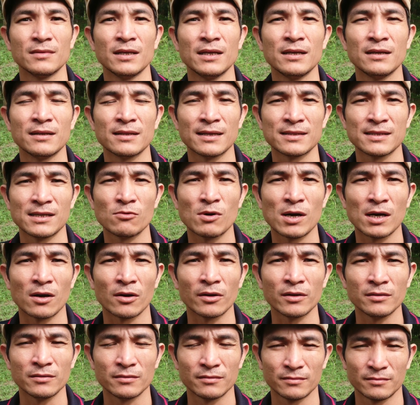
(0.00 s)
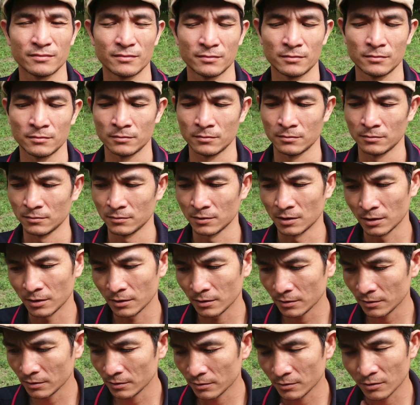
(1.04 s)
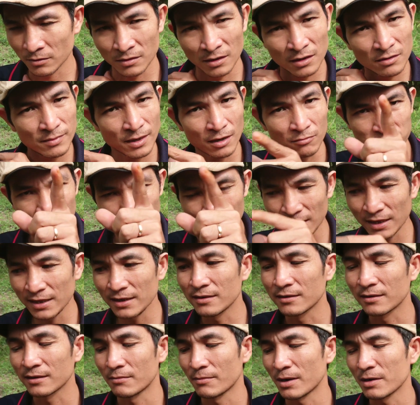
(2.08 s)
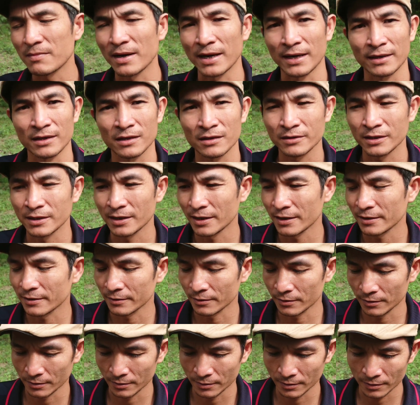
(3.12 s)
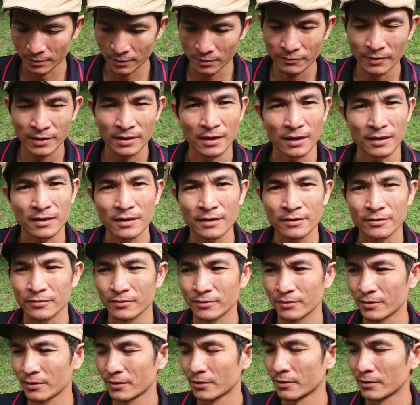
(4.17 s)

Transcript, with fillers: thì người ta sẽ qua khỏi đó. còn nếu mà không xử lý được là mất mạng nha người ha chứ không phải giỡn đâu